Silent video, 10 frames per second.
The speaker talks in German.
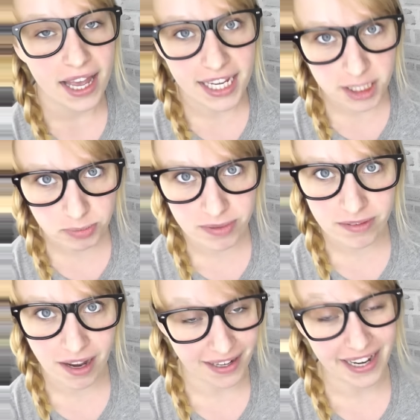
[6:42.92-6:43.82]
Ich
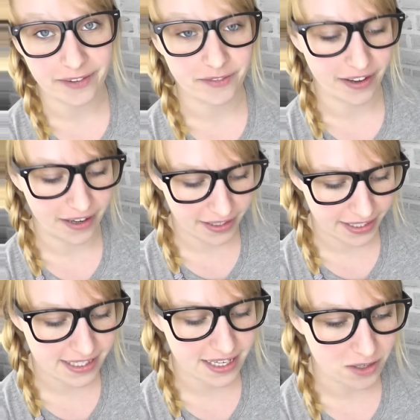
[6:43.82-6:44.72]
bin ein einfacher
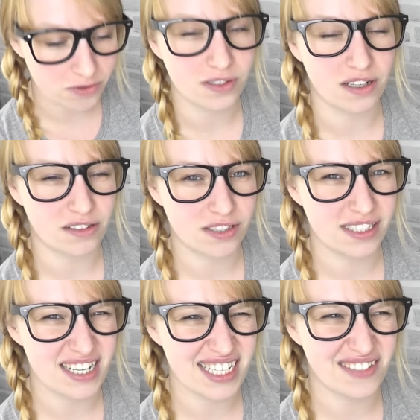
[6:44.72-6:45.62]
Leser und aus
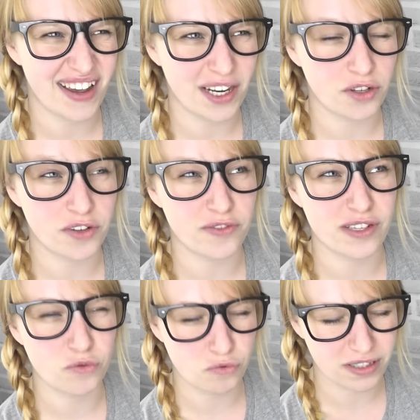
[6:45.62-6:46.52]
dieser Sicht werde ich euch
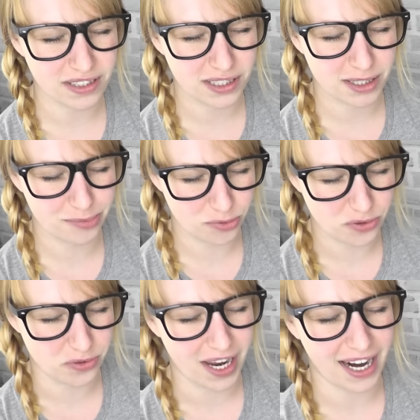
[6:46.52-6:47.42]
versuchen, dieses
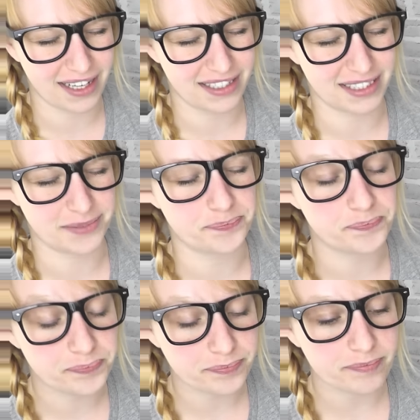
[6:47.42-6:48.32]
Buch zu erklären.
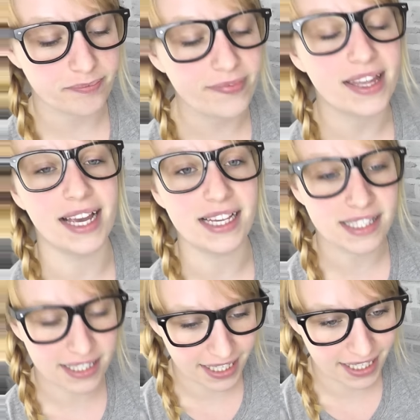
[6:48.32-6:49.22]

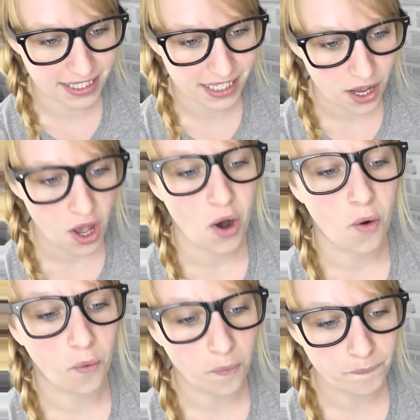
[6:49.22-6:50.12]
Es geht
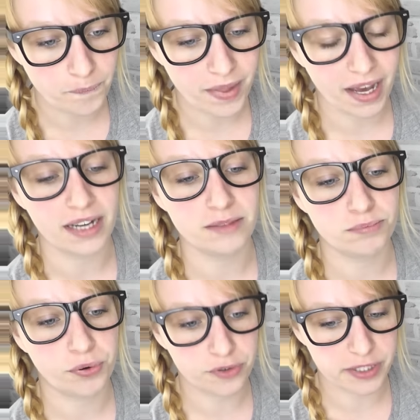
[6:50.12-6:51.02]
um einen
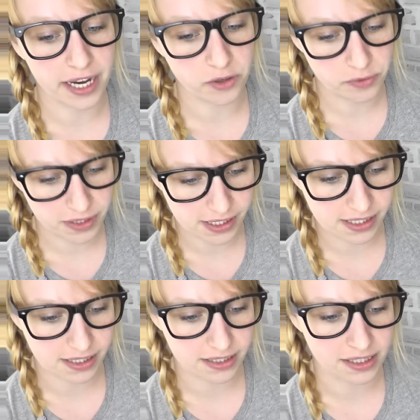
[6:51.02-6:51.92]

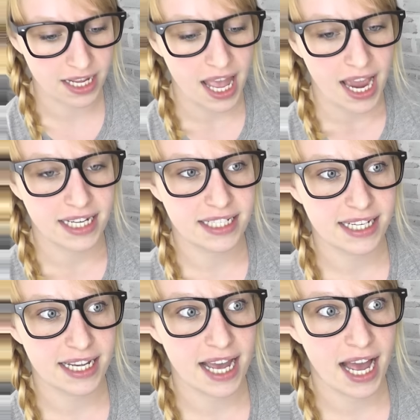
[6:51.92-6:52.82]
Protagonisten,
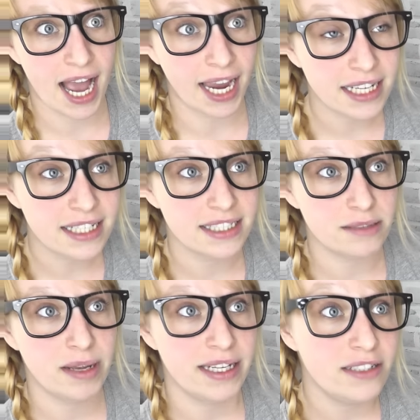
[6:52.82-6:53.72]
der eigentlich
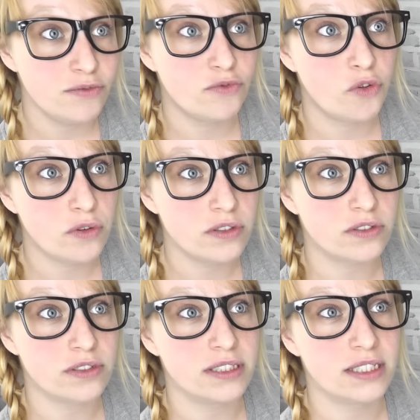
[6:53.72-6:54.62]
in Berlin wohnt
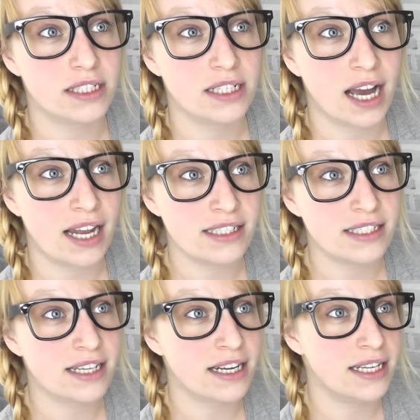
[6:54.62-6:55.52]
und äh,
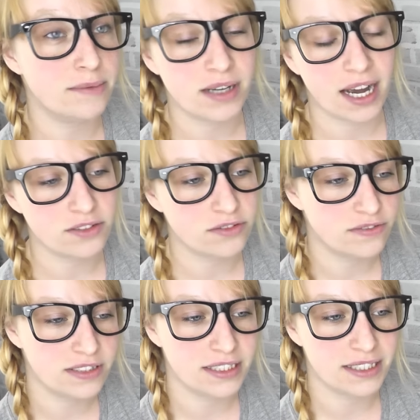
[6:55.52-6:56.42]
alles sein Leben gerade
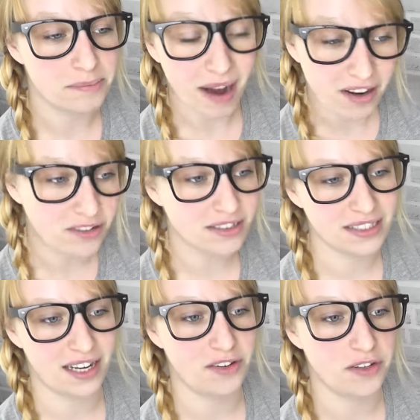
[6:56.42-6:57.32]
irgendwie den Bach
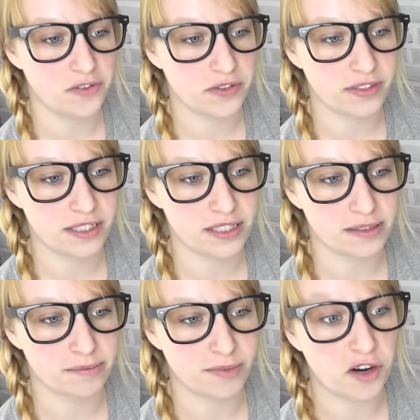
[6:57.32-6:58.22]
runterläuft und
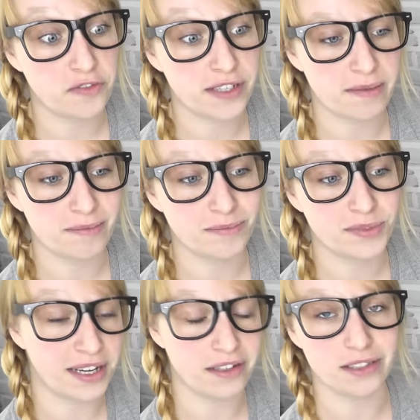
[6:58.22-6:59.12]
ähm, auf seinem
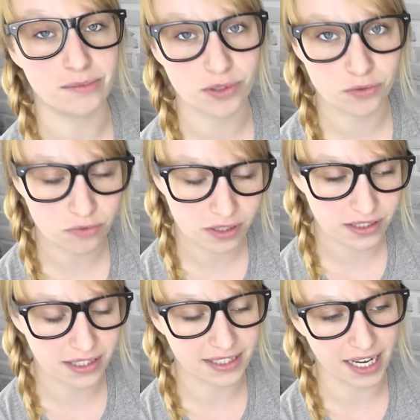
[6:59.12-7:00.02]
täglichen Besuch in
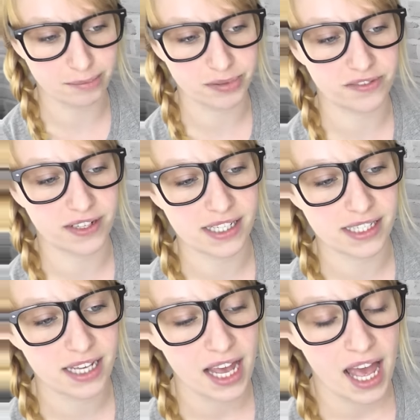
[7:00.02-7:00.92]
die Kneipe
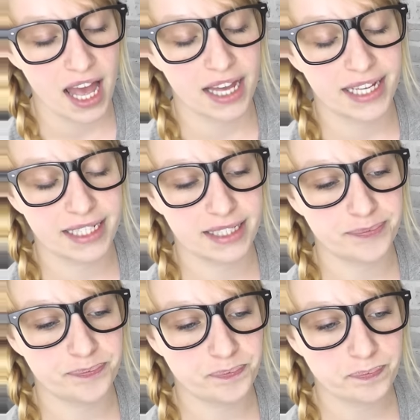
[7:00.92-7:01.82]
quasi
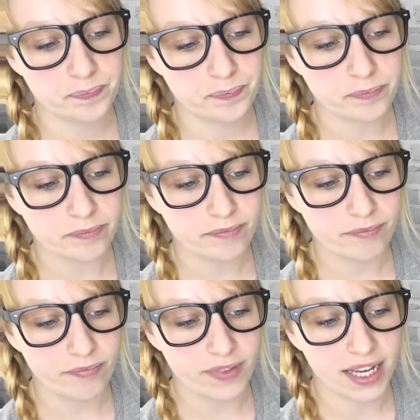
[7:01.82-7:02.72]
ähm,
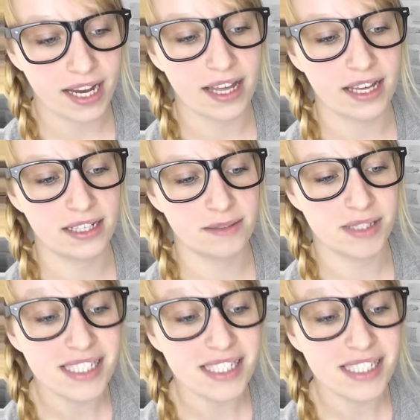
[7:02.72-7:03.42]
ja, ähm,